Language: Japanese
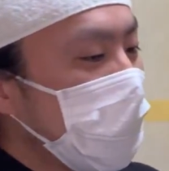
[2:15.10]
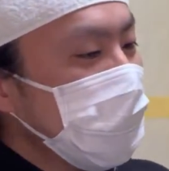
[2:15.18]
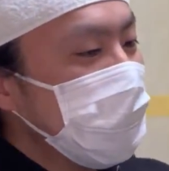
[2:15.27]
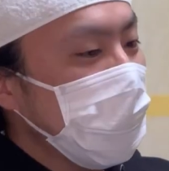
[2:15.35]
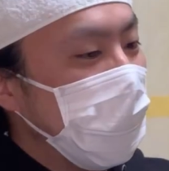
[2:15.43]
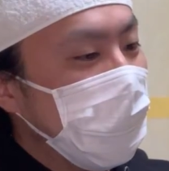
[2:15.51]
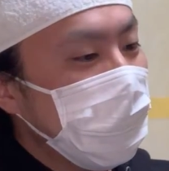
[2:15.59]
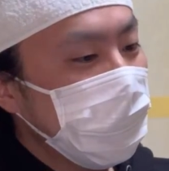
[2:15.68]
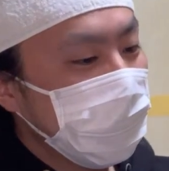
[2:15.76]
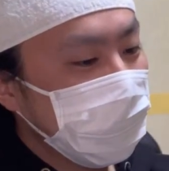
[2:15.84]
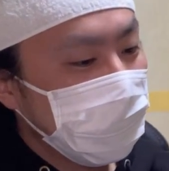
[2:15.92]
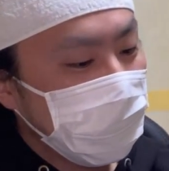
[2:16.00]
菓子じゃん。
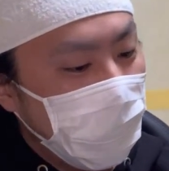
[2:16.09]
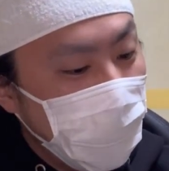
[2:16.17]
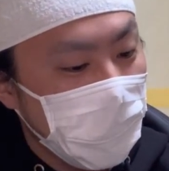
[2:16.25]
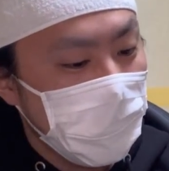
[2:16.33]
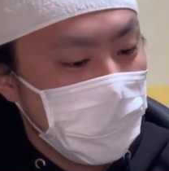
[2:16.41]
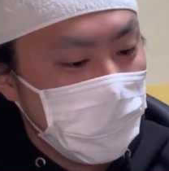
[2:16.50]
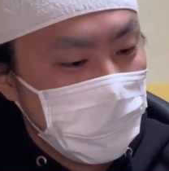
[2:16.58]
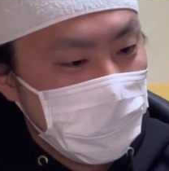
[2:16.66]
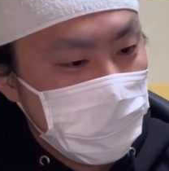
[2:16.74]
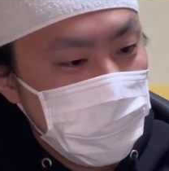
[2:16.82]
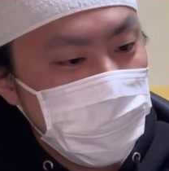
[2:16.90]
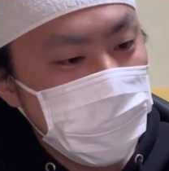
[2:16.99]
あ
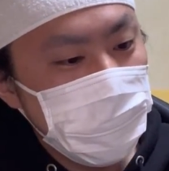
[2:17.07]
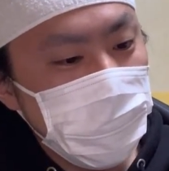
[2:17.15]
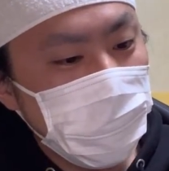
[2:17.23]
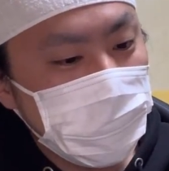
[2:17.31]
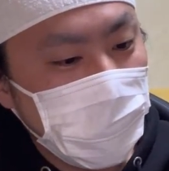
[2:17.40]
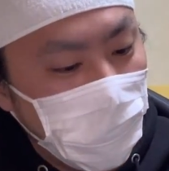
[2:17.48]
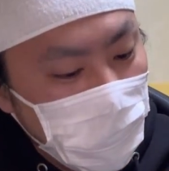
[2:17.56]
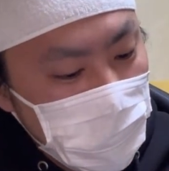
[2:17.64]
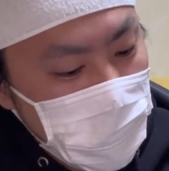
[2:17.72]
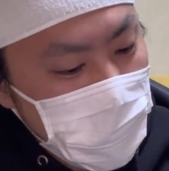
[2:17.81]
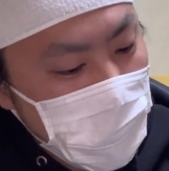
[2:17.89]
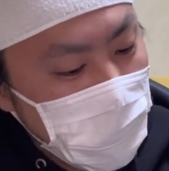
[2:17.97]
入浴剤、あ
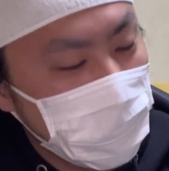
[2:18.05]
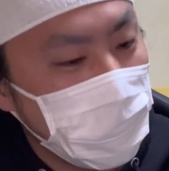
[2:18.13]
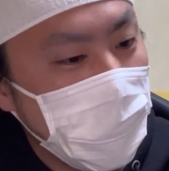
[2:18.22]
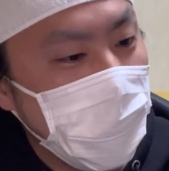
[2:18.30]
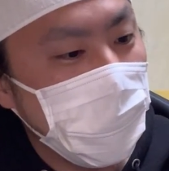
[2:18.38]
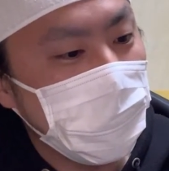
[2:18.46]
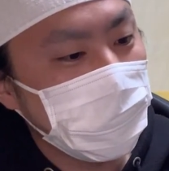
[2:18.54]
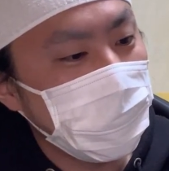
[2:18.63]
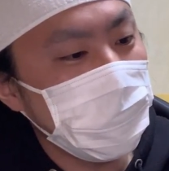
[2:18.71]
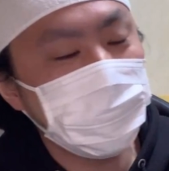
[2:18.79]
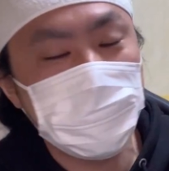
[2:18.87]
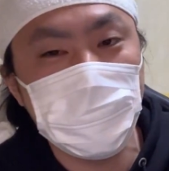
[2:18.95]
いいやんこれ。
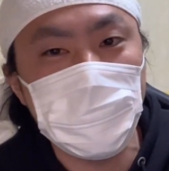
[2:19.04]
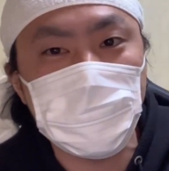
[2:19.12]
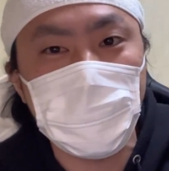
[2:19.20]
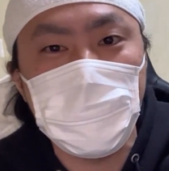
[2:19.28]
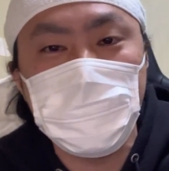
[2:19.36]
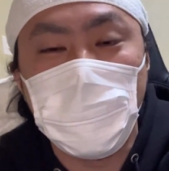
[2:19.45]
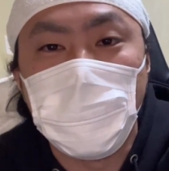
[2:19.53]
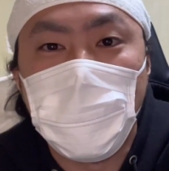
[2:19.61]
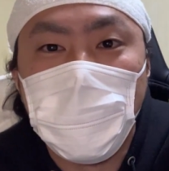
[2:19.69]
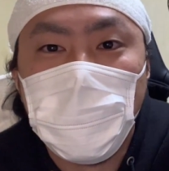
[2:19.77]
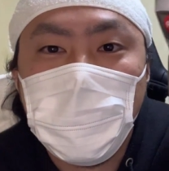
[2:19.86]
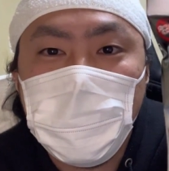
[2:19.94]
これ普通に使えるわ。こ
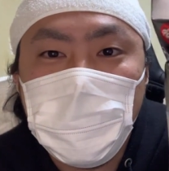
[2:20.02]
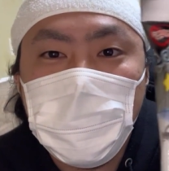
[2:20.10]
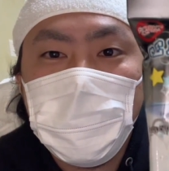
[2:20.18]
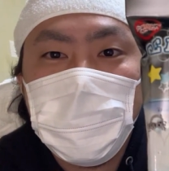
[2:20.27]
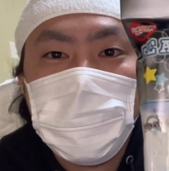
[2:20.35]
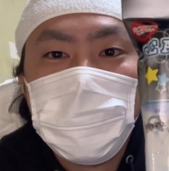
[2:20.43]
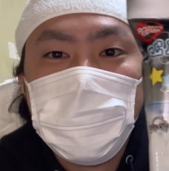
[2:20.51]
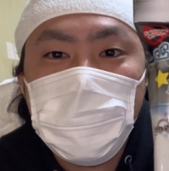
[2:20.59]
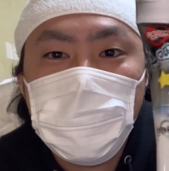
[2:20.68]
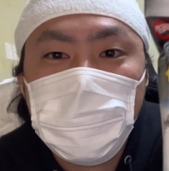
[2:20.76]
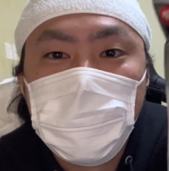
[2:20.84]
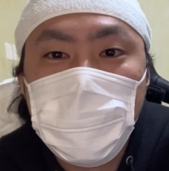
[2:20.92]
れ
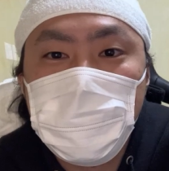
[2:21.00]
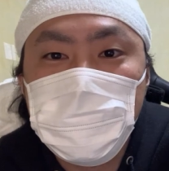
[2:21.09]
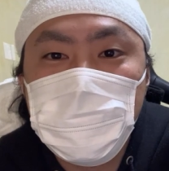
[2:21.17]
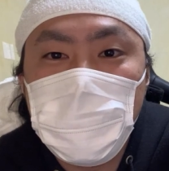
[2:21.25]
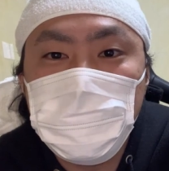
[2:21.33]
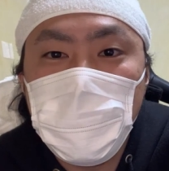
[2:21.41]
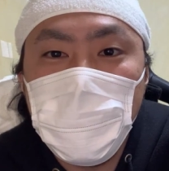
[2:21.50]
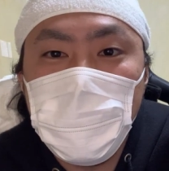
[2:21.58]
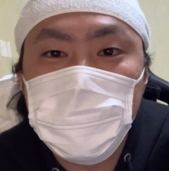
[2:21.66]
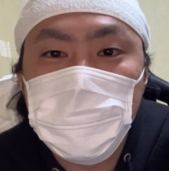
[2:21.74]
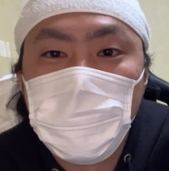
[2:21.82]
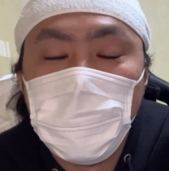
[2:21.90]

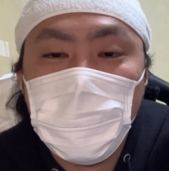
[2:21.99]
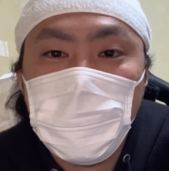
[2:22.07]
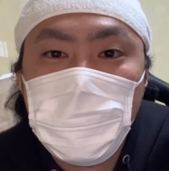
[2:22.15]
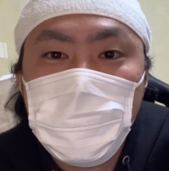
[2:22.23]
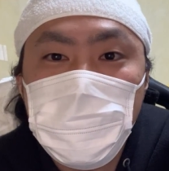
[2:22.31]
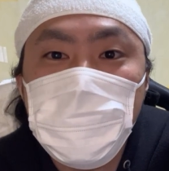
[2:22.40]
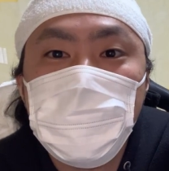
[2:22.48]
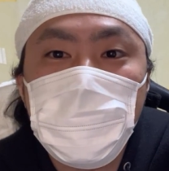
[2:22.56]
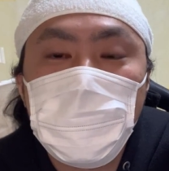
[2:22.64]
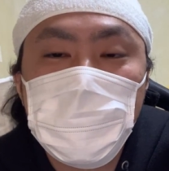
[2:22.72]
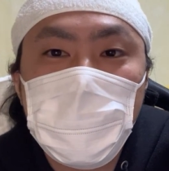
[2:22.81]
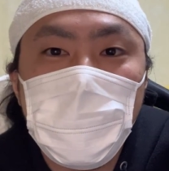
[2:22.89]
キングダムハーツの
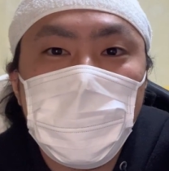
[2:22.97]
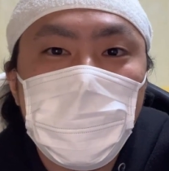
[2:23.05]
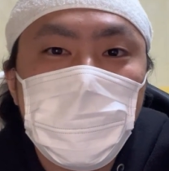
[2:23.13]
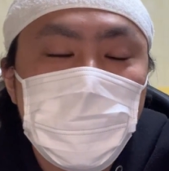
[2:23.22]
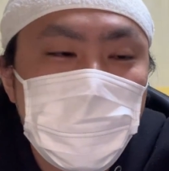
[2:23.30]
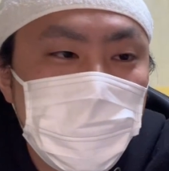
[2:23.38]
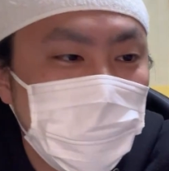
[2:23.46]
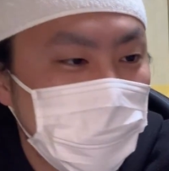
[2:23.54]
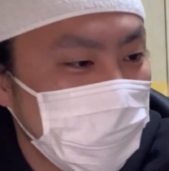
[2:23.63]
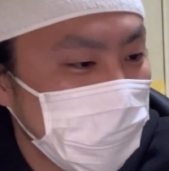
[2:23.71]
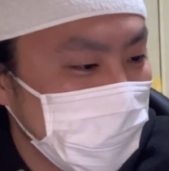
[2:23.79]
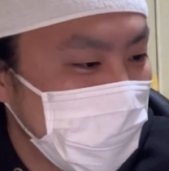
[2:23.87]
入浴剤
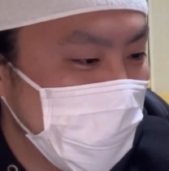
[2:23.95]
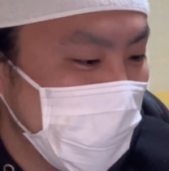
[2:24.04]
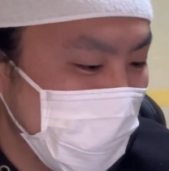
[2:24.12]
すげ